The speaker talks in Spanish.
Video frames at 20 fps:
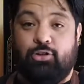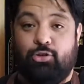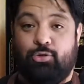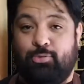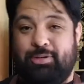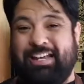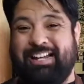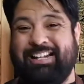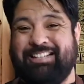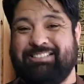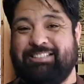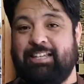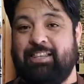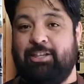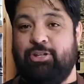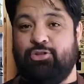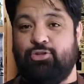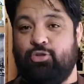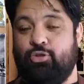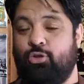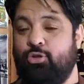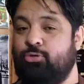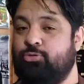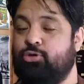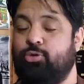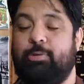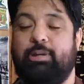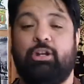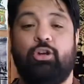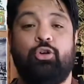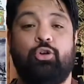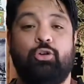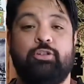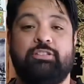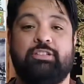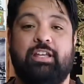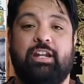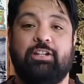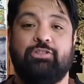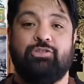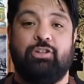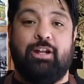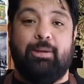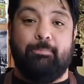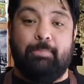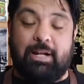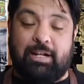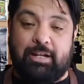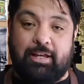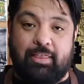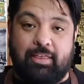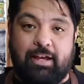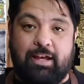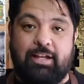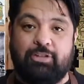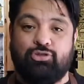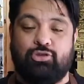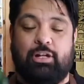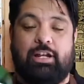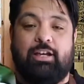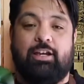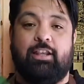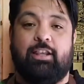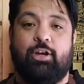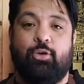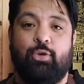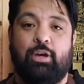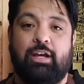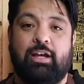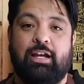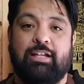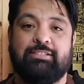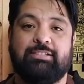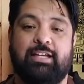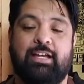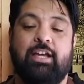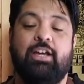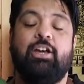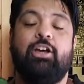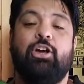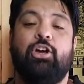Como ya les he dicho, no tomen en consideración las marcas de acá, son las que tengo en casa.